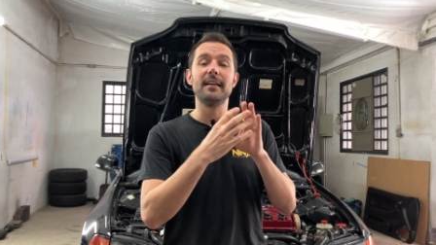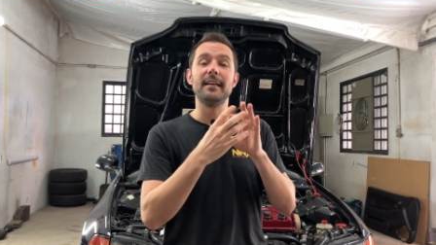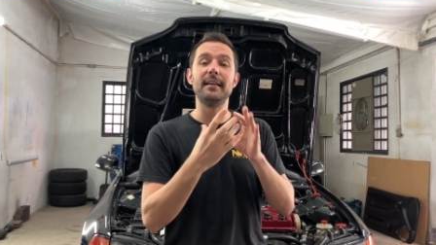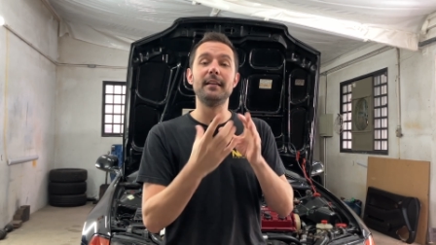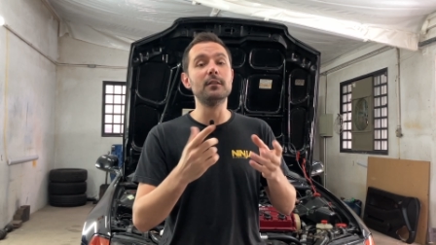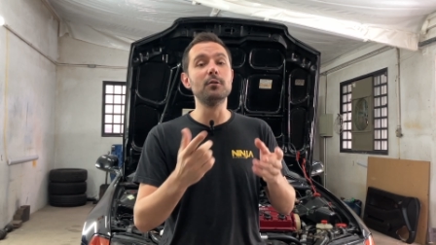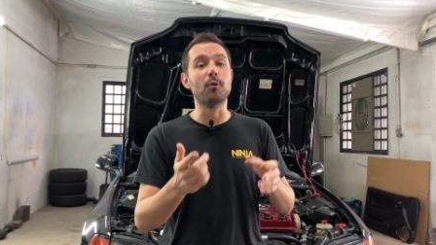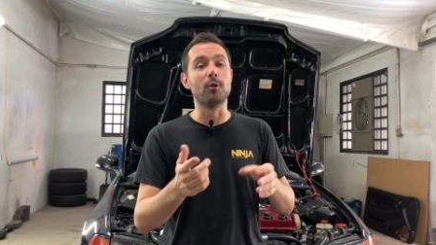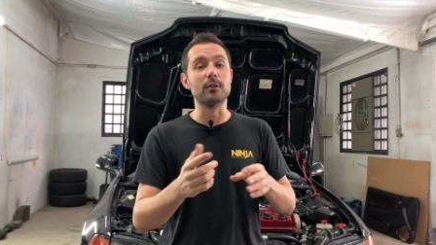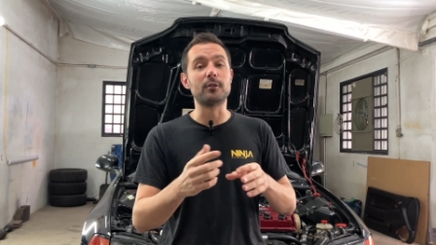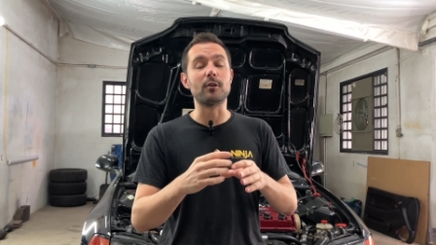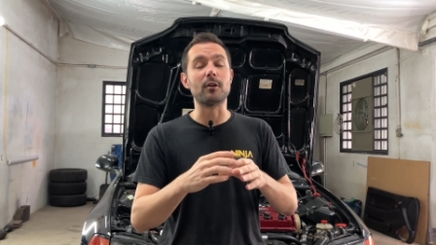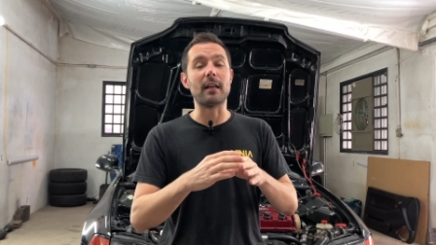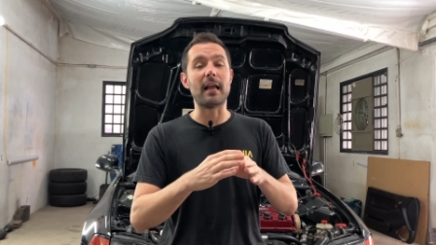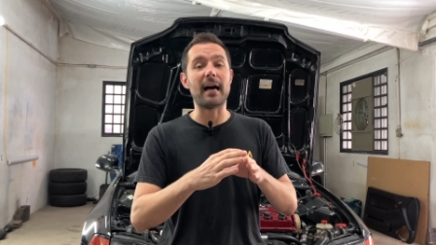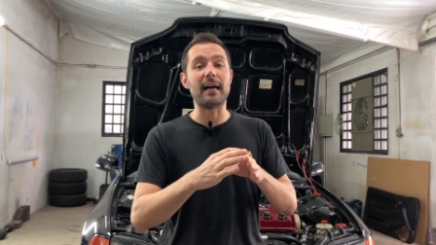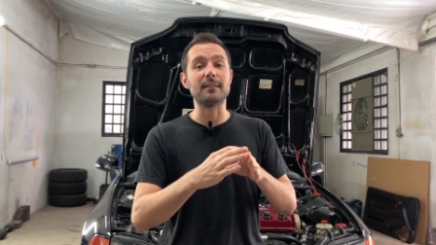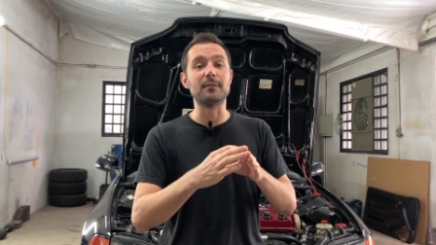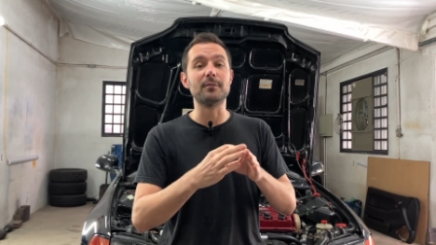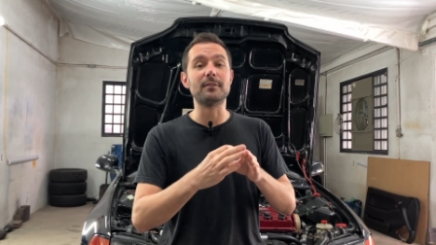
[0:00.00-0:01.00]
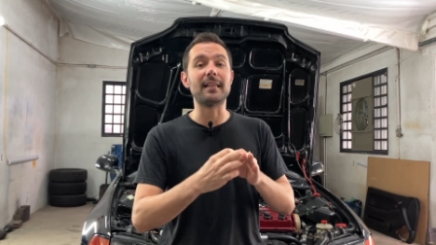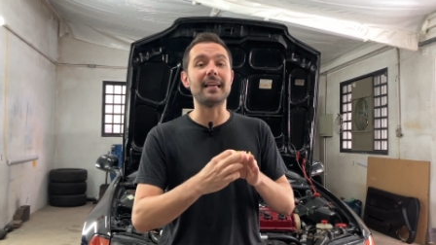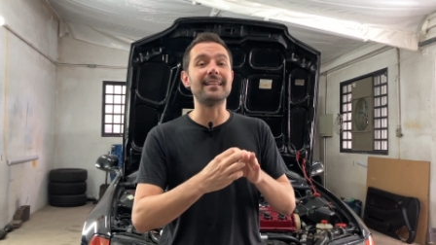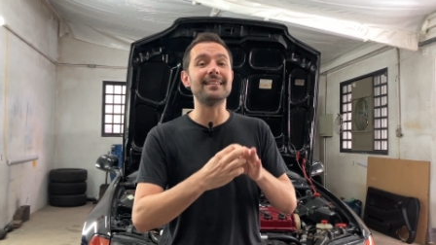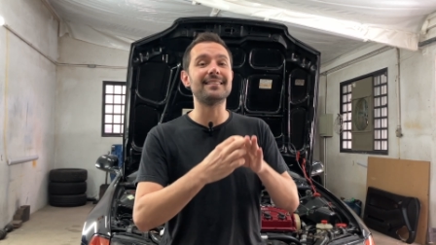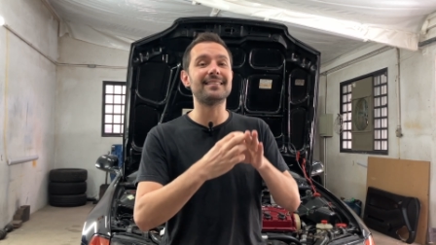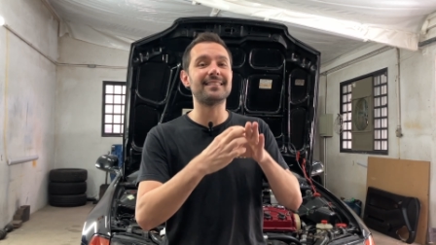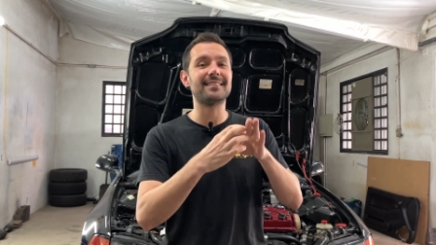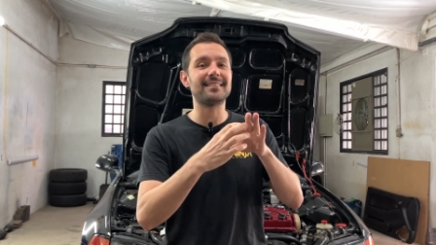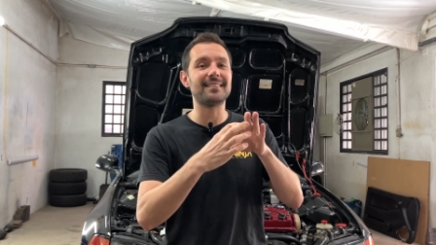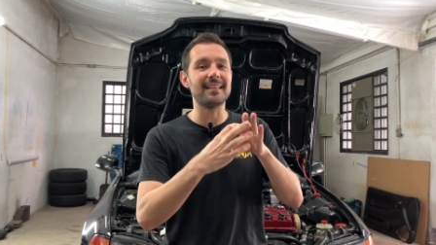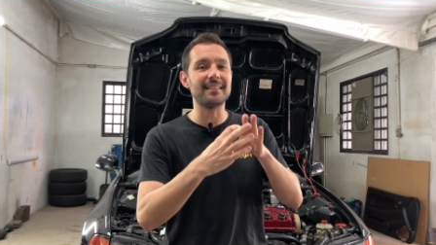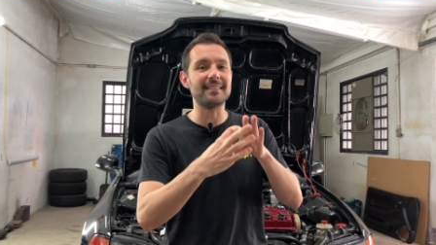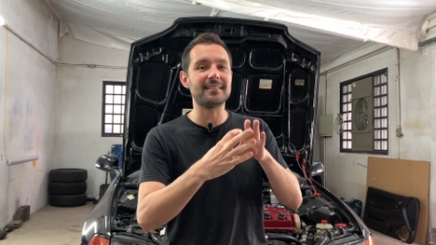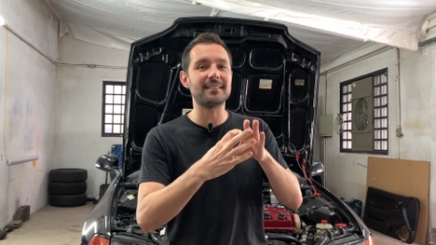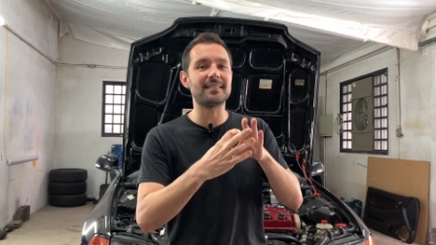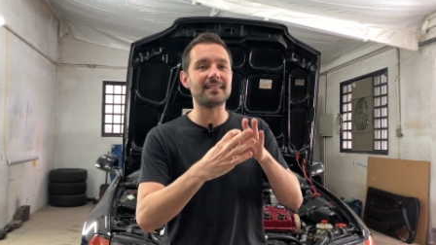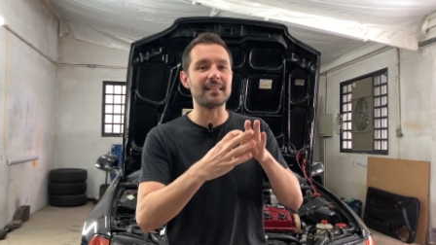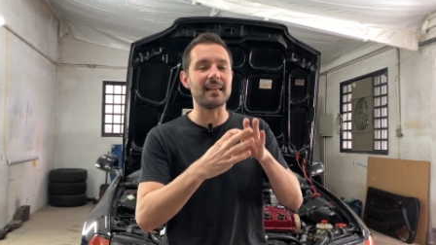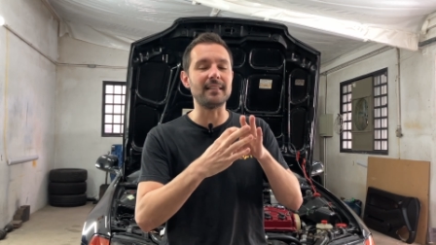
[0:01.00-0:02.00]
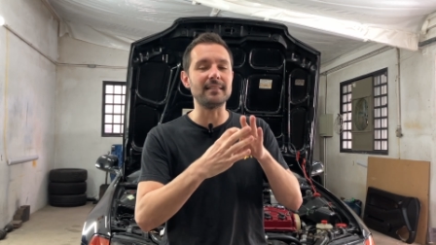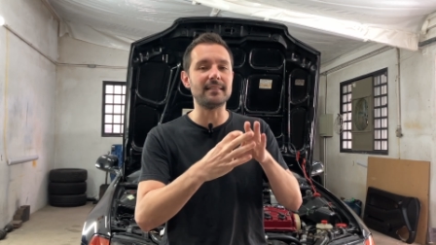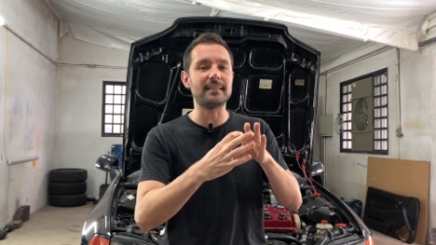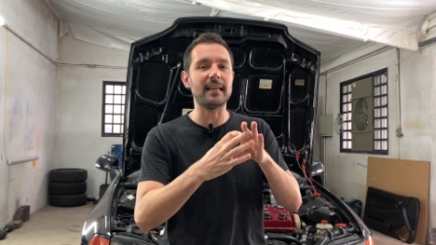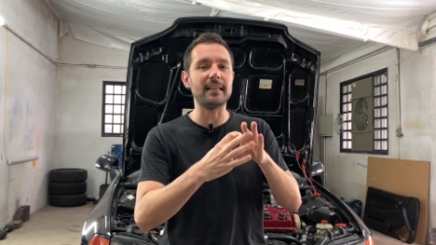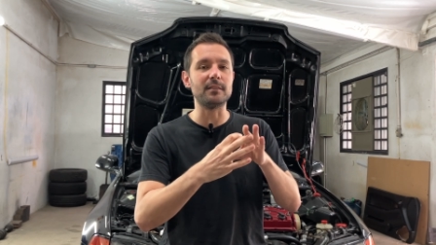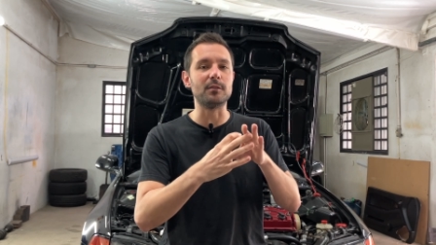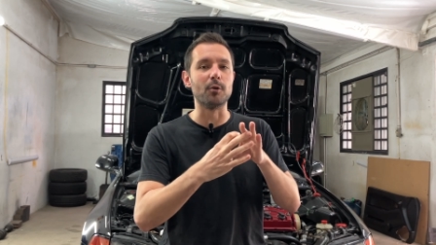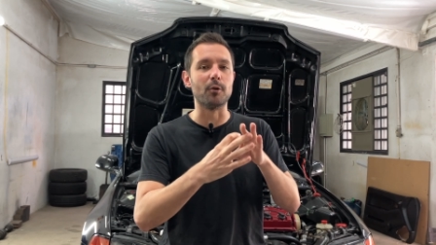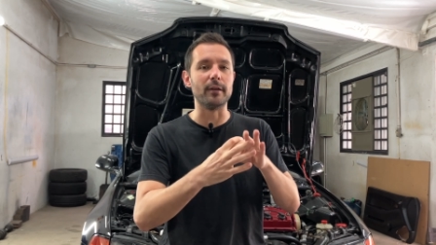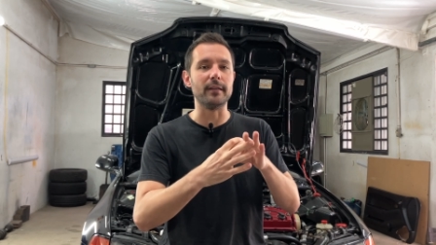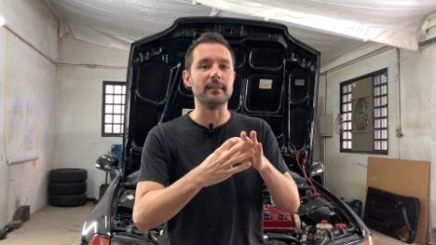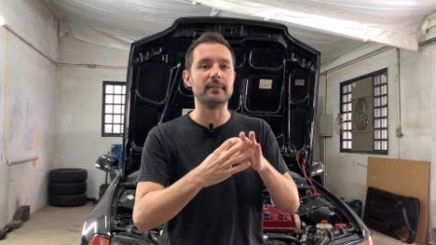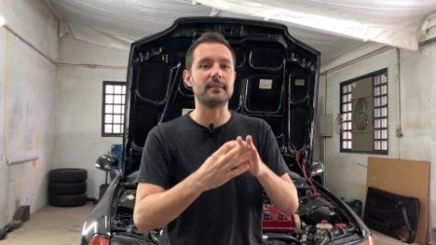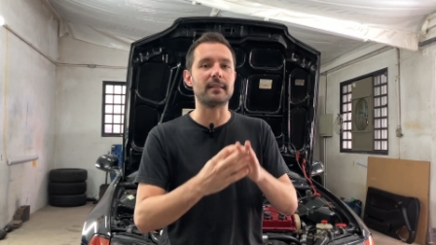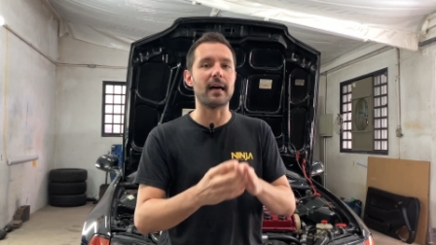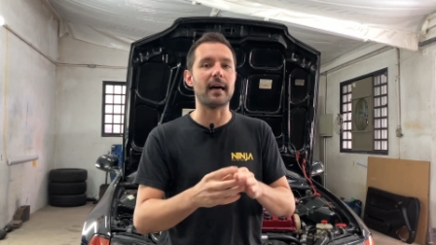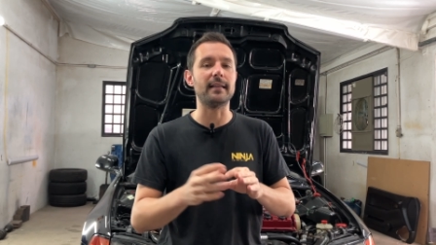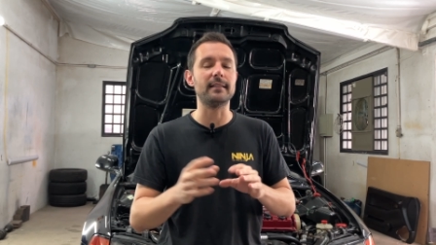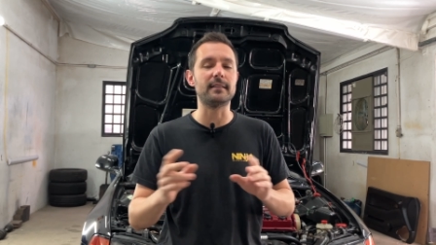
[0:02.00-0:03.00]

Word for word: e do outro lado tem 62, tá?